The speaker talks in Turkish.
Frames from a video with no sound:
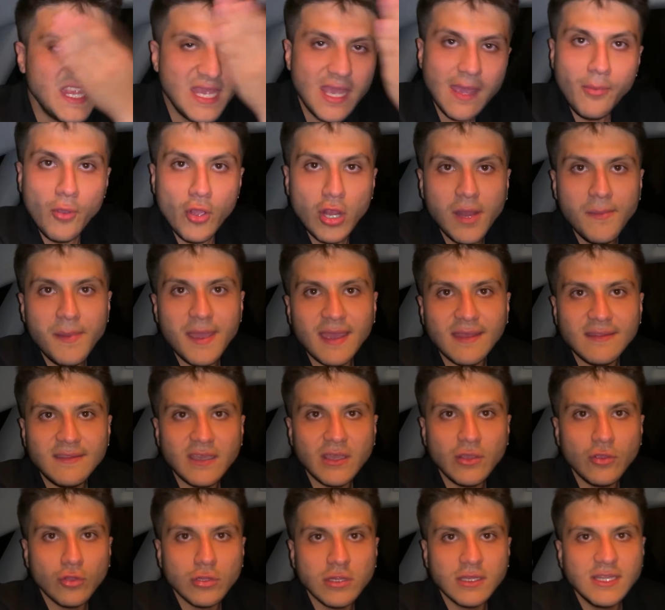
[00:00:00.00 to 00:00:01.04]
Niye böyle bir hediye
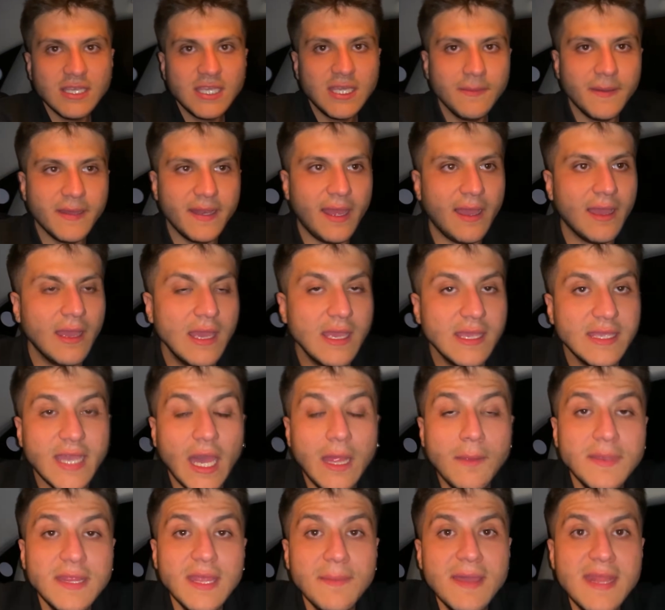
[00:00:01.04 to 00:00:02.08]
yolladı ki bana?
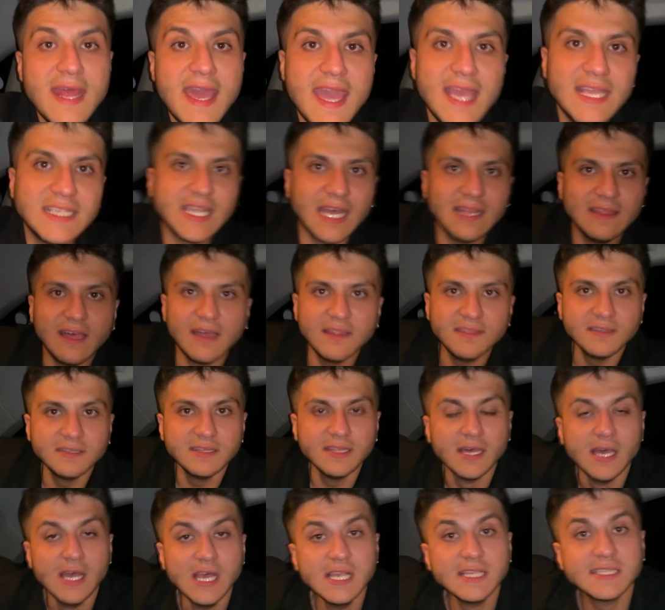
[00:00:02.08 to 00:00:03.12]
Yani bir de beni
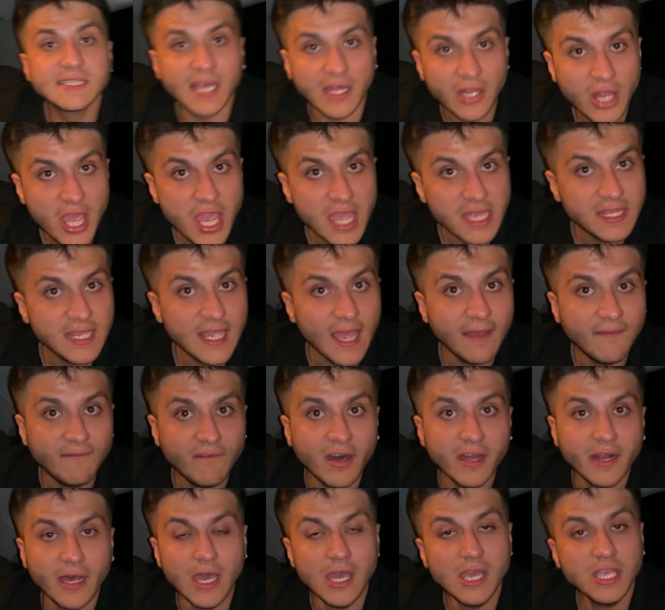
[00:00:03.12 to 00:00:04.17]
heyecanlandırdı. Sana hediyem
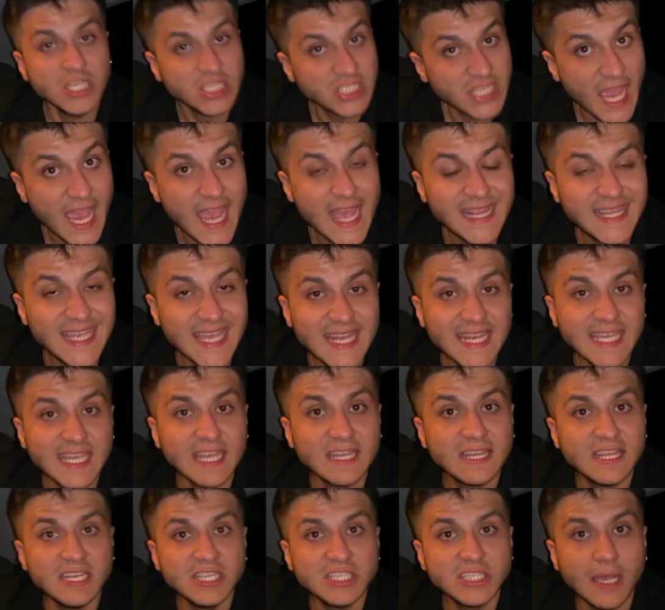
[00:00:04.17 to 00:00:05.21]
var. İşte hediyeni
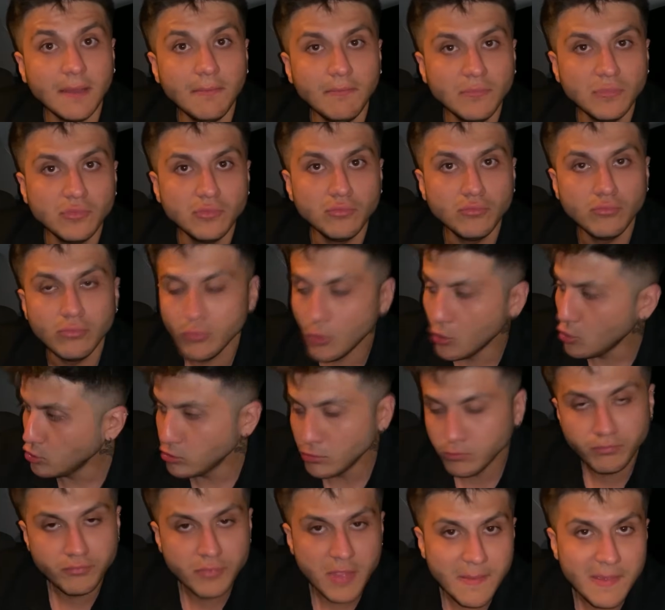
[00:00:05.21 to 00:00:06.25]
getireceğim. Böyle
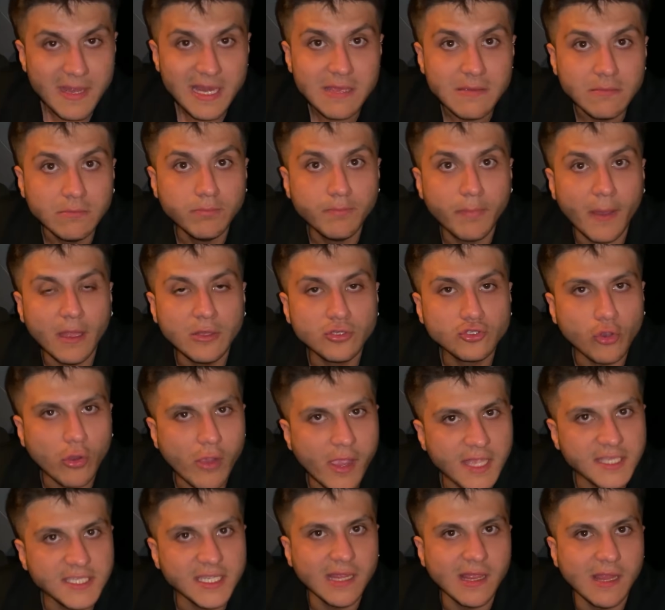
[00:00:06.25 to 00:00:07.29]
ne bileyim ben çok
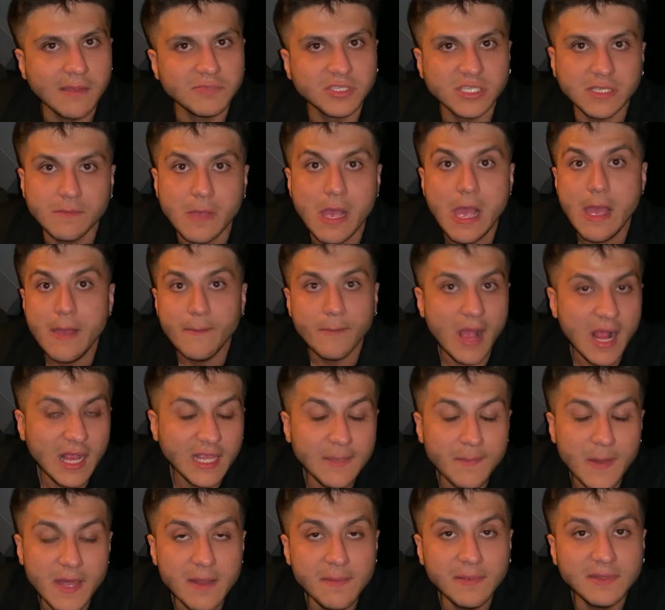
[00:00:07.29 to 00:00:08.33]
heyecanlanmıştım.
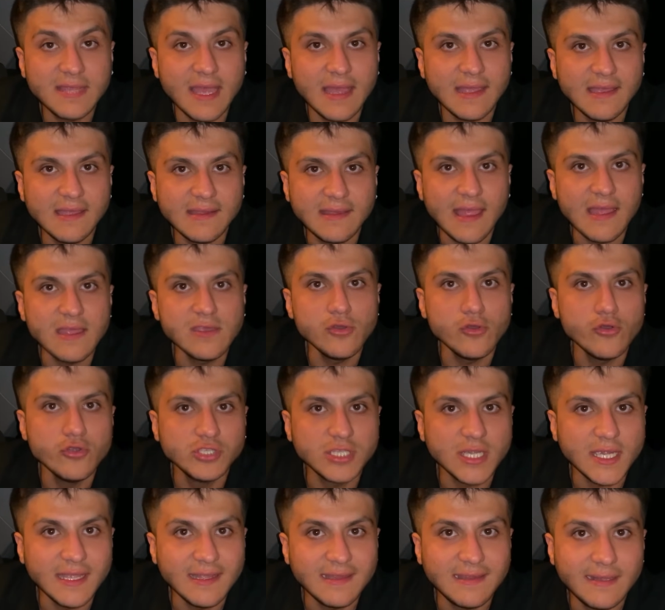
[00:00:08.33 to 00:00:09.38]
Belki bana bir tenge tenge
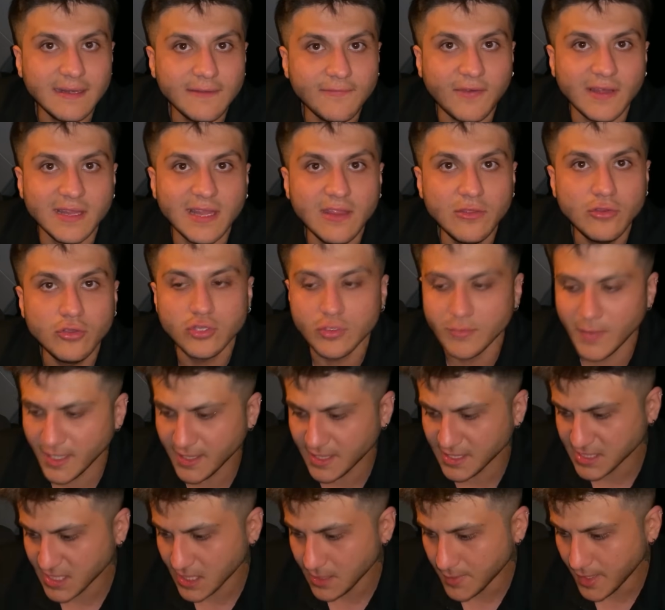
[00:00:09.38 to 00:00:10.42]
oyuncağı getirir falan diyordum
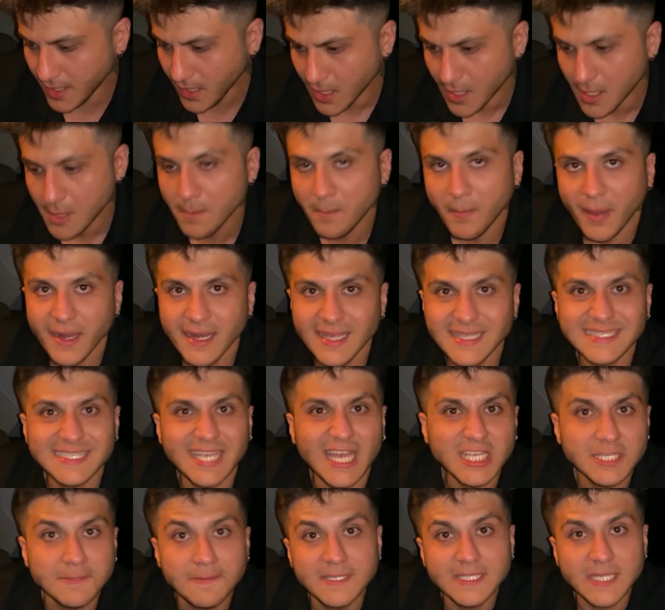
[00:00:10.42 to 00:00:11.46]
arkadaşlar ama bana
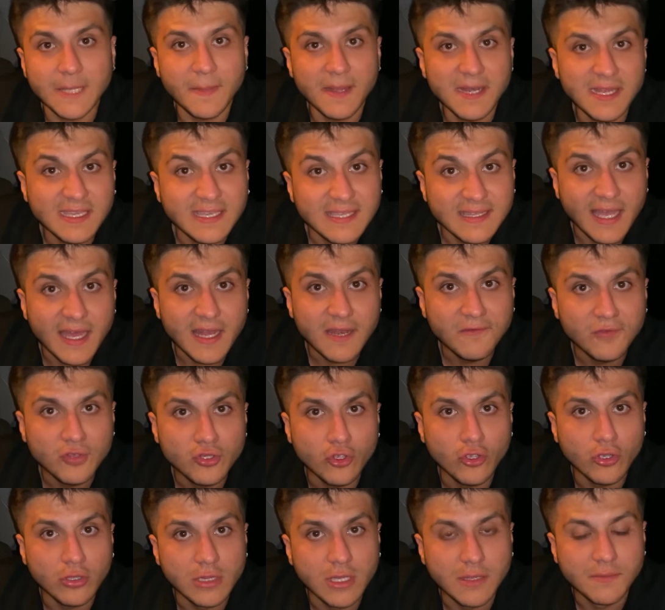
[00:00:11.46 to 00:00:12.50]
saçma sapan iki tane
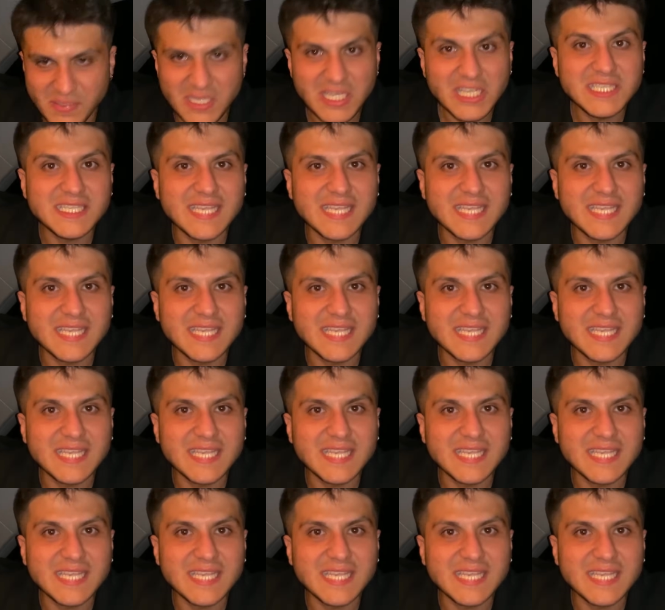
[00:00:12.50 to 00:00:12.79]
video yollamış. Hiç